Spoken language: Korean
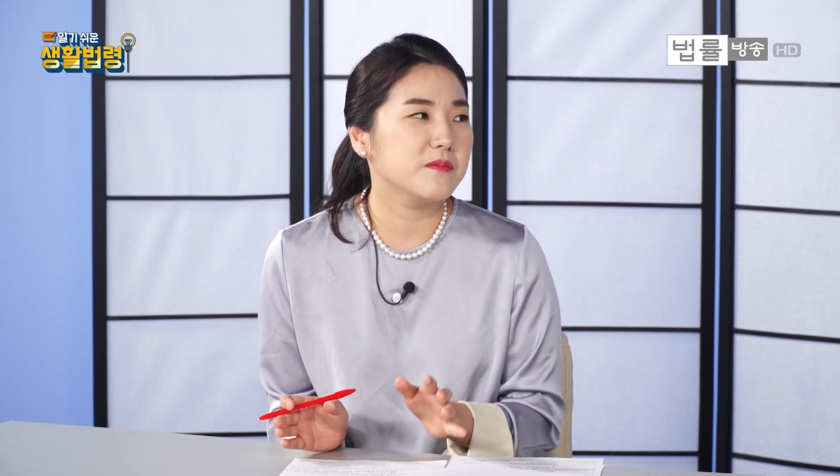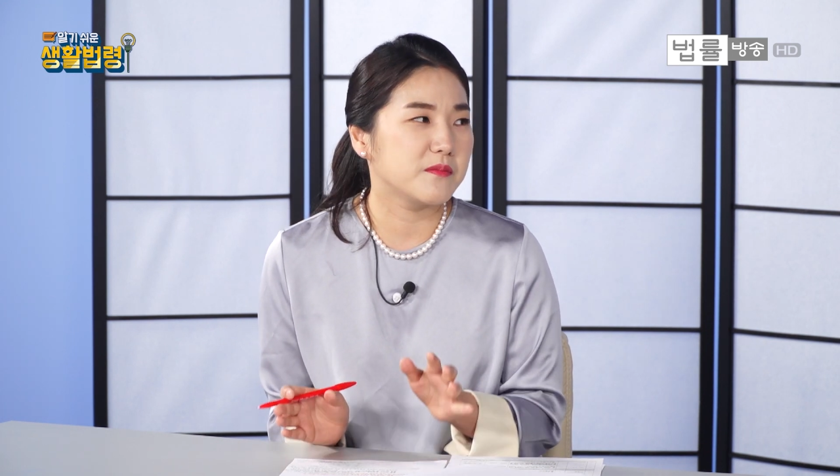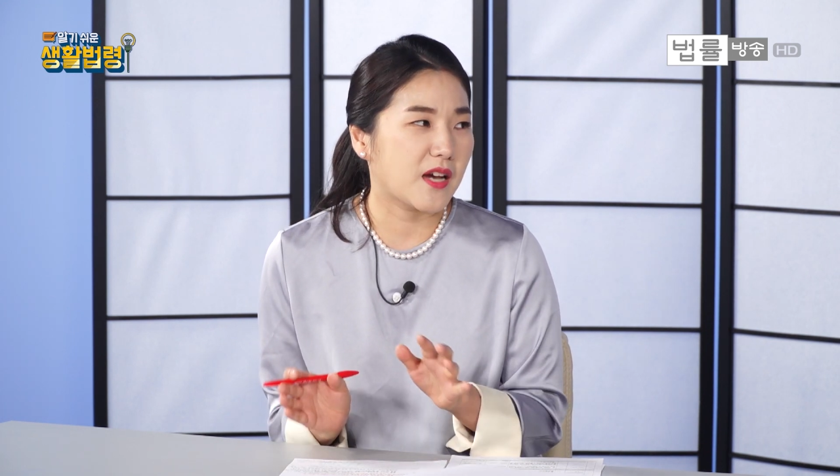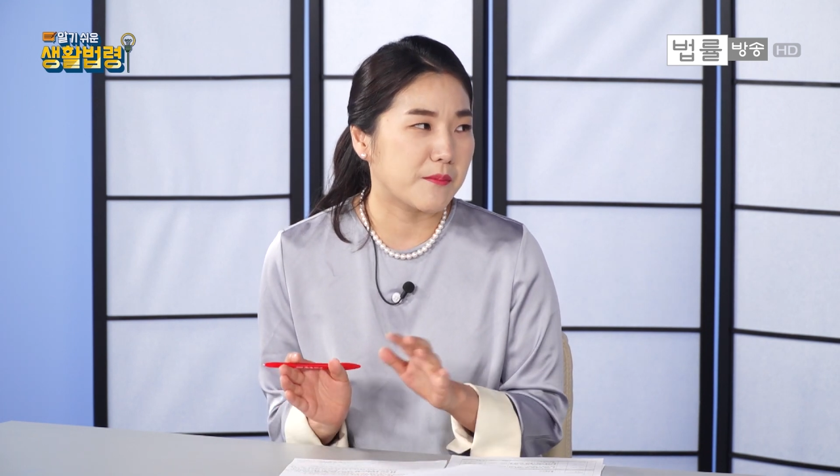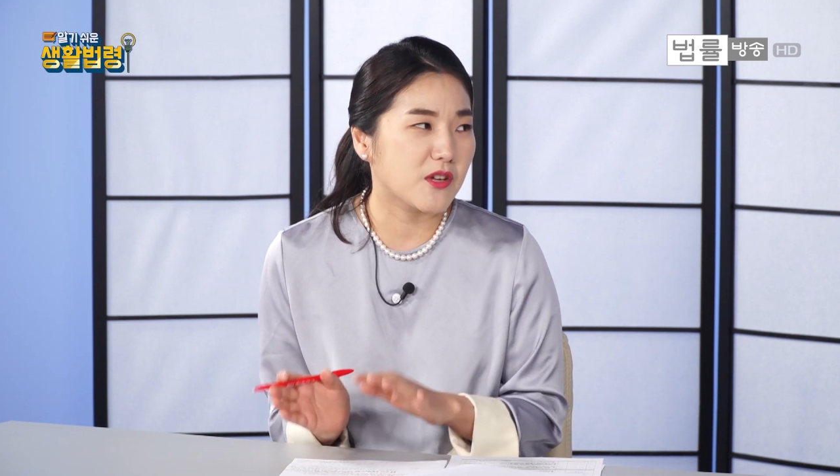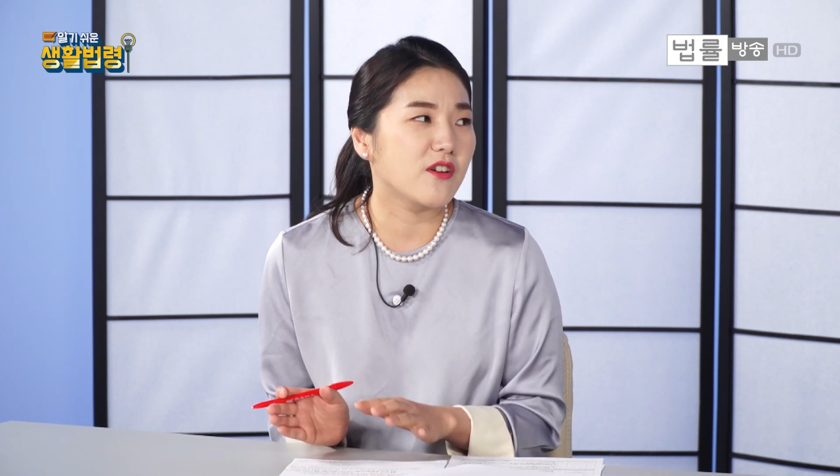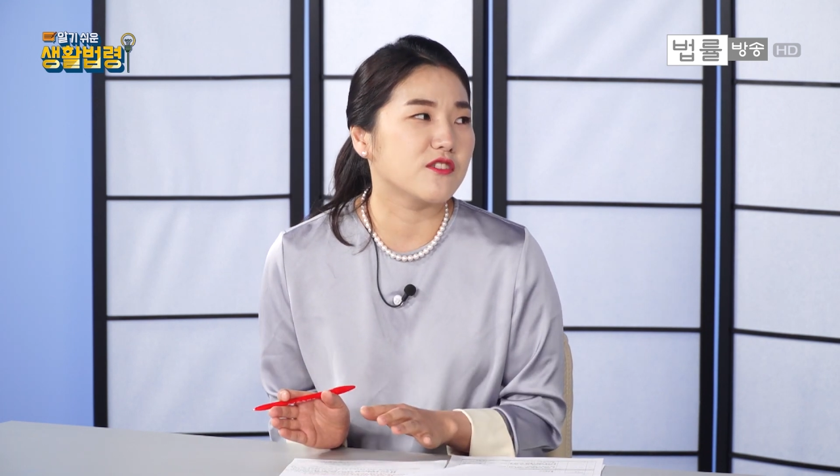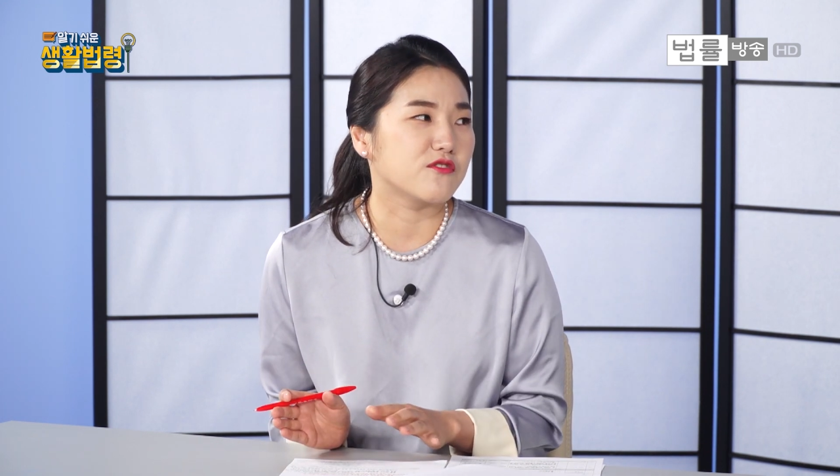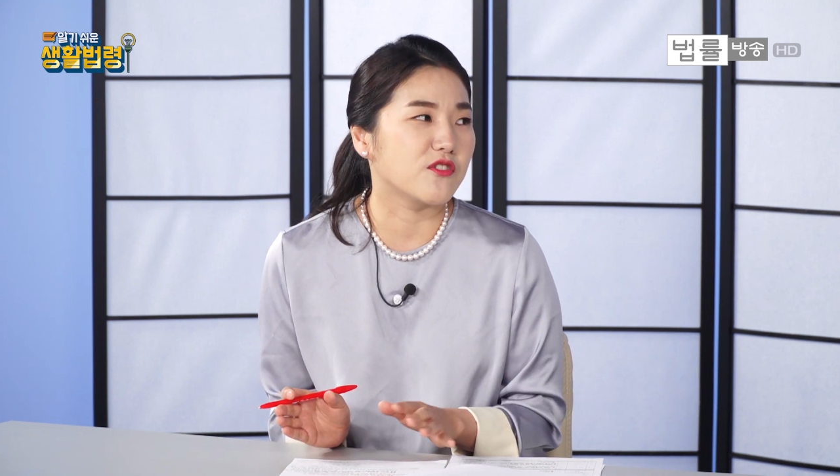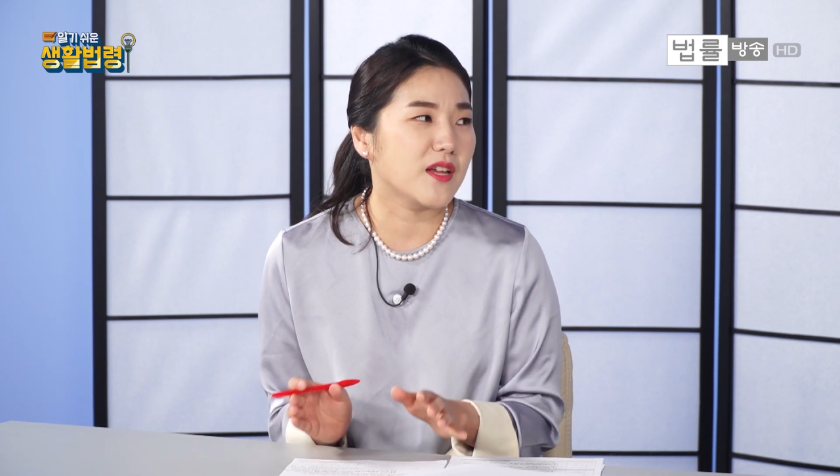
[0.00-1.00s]

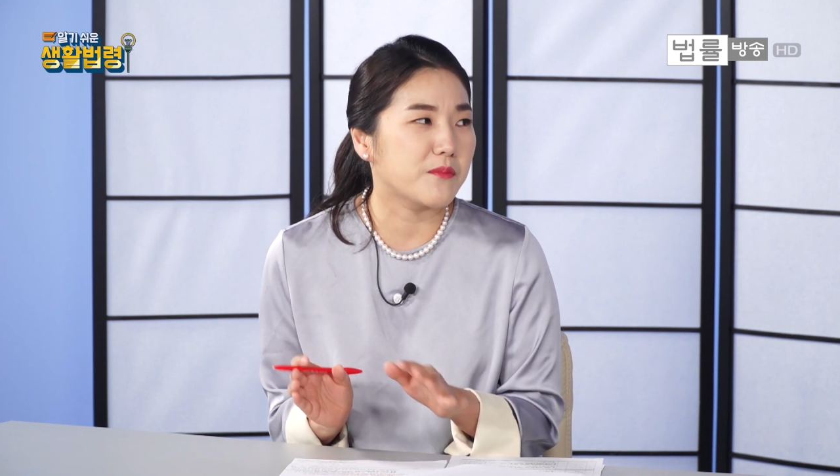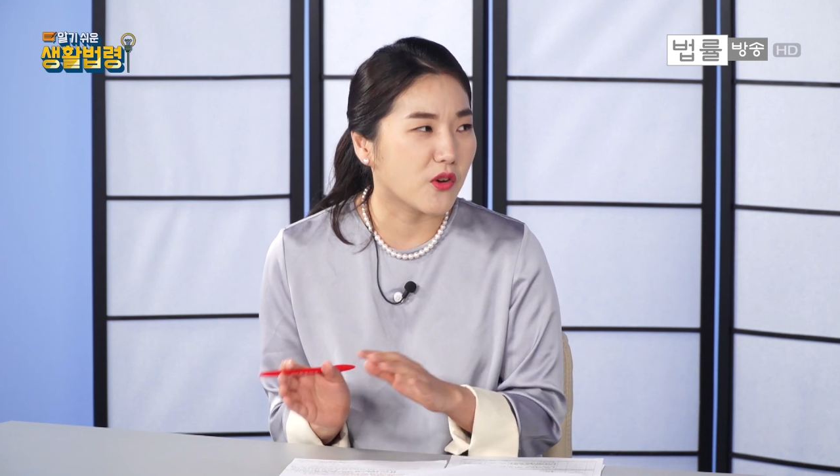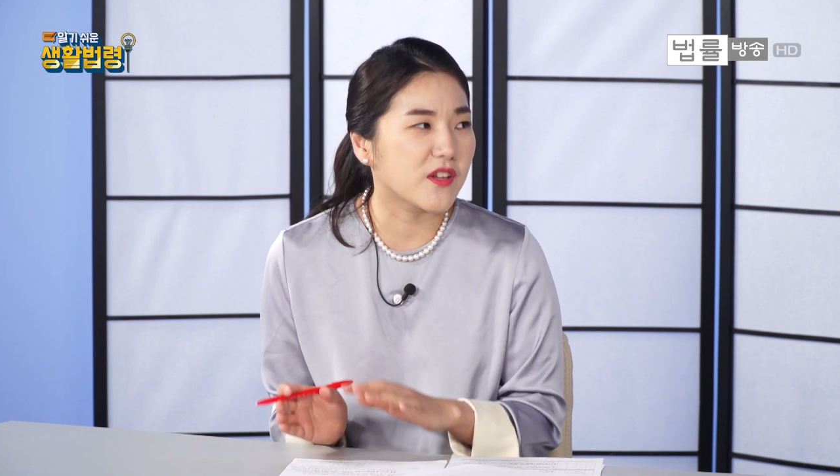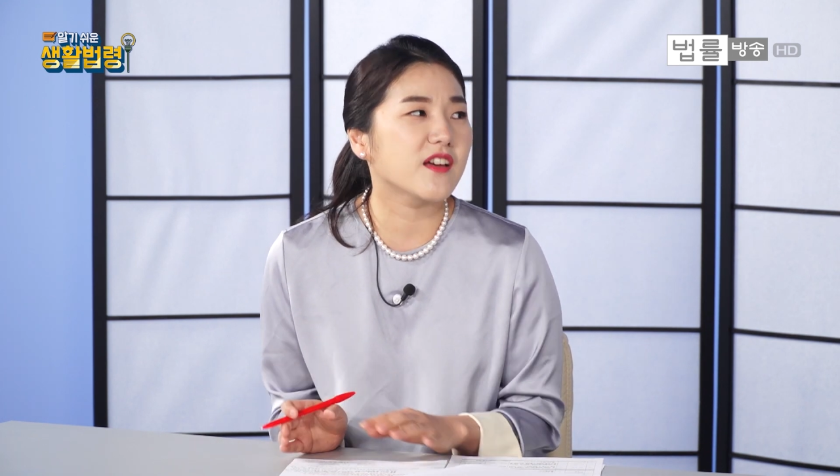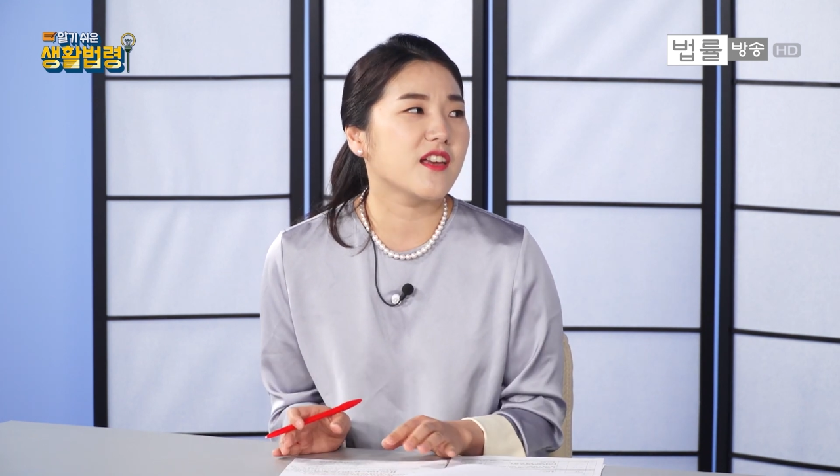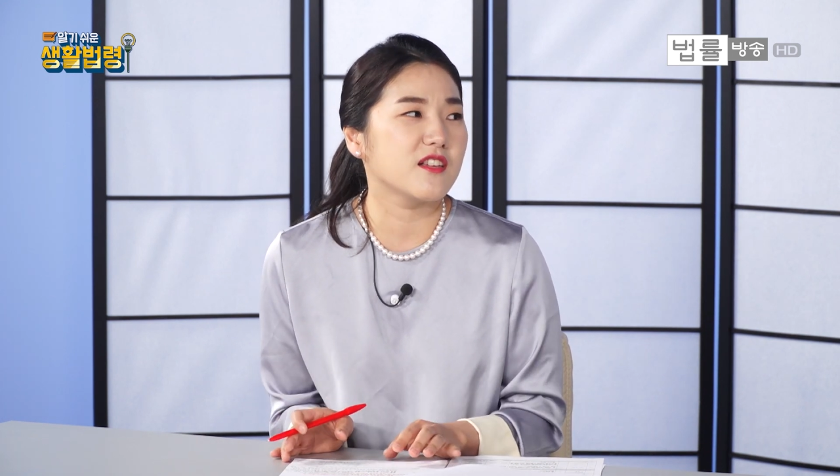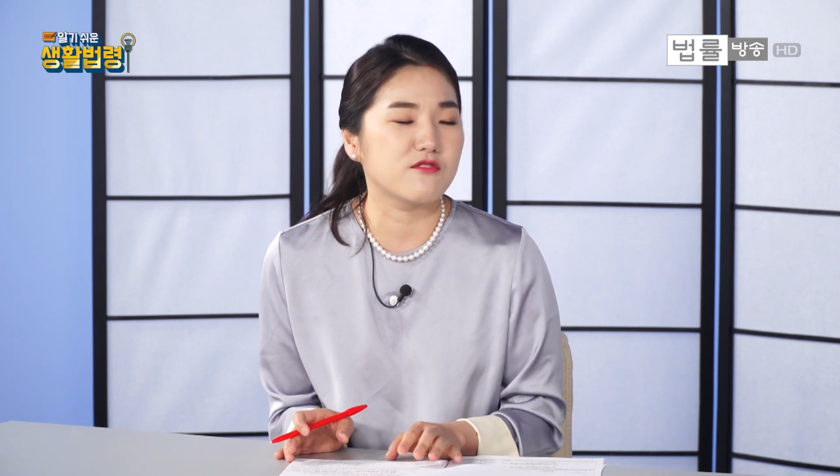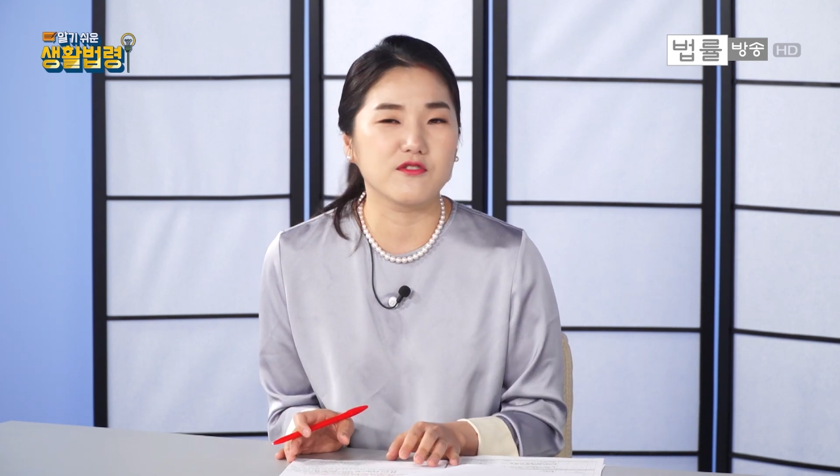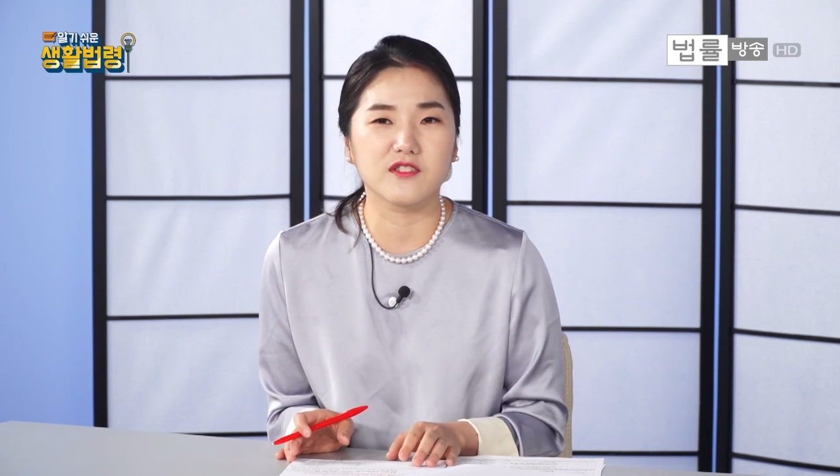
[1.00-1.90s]
감경해주거나 면하게 해주는